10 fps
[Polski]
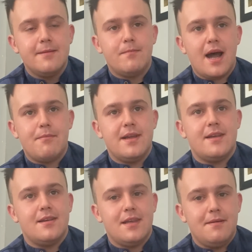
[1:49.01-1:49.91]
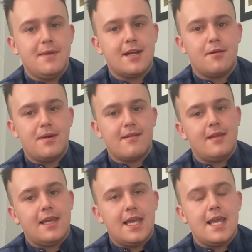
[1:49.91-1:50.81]
Mamy i
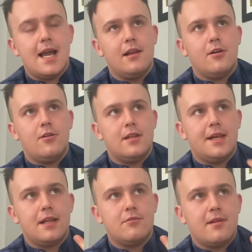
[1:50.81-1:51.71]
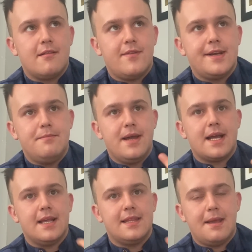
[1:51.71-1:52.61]
mikroplastiki, i alkohol denaturyzowany,
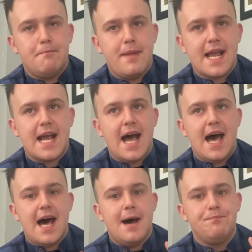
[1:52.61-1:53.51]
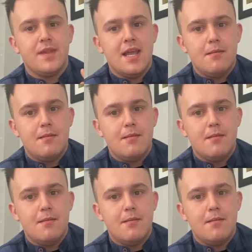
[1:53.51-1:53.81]
BHT, BHA,